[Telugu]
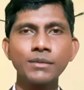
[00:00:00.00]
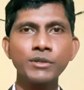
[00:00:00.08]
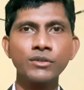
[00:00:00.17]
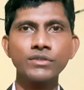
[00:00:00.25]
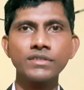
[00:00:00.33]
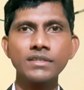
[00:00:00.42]

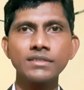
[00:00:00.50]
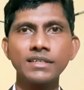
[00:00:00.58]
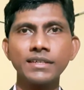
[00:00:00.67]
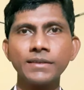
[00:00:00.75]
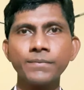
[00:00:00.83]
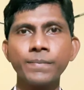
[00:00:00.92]
టాపిక్
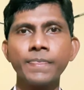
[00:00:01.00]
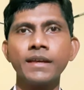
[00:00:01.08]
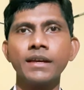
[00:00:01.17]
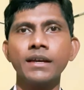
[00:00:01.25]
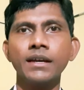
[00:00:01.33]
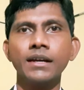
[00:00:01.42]
వచ్చేసి
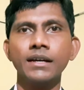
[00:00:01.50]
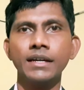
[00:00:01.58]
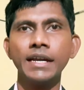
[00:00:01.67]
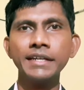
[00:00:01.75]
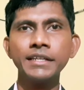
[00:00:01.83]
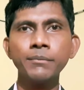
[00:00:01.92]

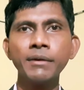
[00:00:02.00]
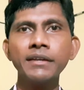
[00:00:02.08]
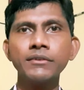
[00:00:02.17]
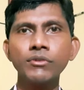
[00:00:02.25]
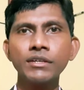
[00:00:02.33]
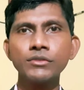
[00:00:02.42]
ఎయిటీ బై
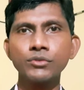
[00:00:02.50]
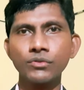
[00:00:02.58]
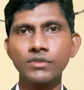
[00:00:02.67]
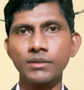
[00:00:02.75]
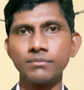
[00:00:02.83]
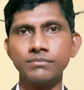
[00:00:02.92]
ట్వంటీ
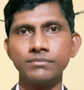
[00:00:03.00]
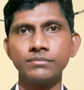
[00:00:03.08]
సూత్రం